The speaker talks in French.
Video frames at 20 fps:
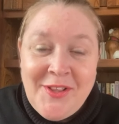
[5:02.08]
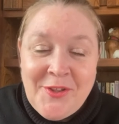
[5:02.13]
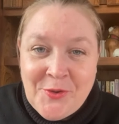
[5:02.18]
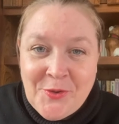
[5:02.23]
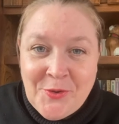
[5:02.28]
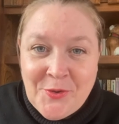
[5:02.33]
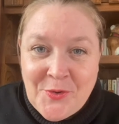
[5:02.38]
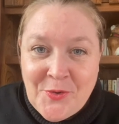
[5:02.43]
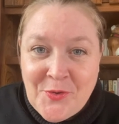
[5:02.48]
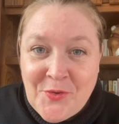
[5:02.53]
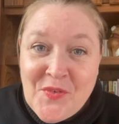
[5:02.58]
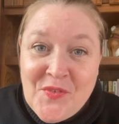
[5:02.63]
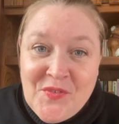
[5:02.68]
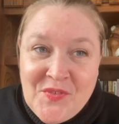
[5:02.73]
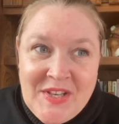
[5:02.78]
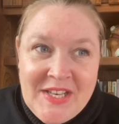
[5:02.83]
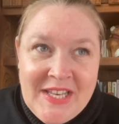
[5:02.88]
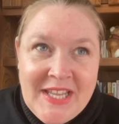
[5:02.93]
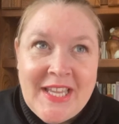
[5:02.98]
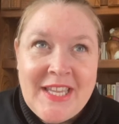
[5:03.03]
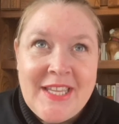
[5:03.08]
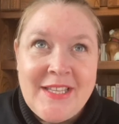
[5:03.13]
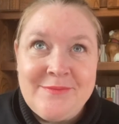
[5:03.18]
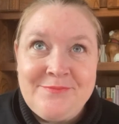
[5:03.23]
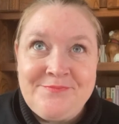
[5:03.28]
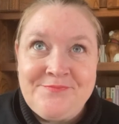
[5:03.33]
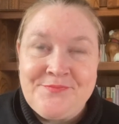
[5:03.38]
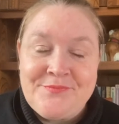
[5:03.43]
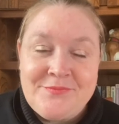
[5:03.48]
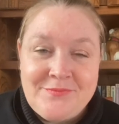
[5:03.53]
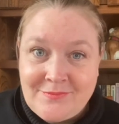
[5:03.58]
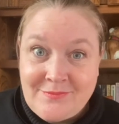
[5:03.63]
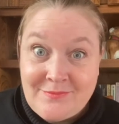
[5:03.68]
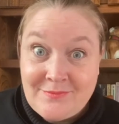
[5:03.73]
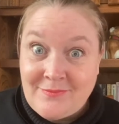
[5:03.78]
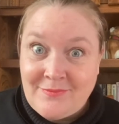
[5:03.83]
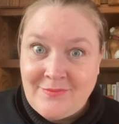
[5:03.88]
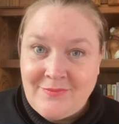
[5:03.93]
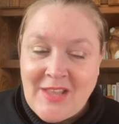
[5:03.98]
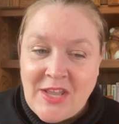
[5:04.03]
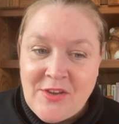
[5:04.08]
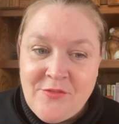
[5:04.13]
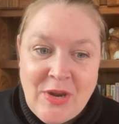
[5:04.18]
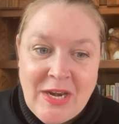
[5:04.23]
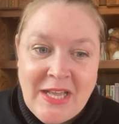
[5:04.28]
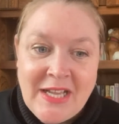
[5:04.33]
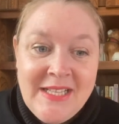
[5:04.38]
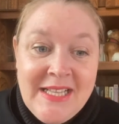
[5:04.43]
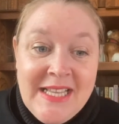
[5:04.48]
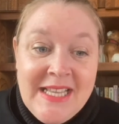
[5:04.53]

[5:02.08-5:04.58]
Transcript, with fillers: euh, vénéré. Voilà.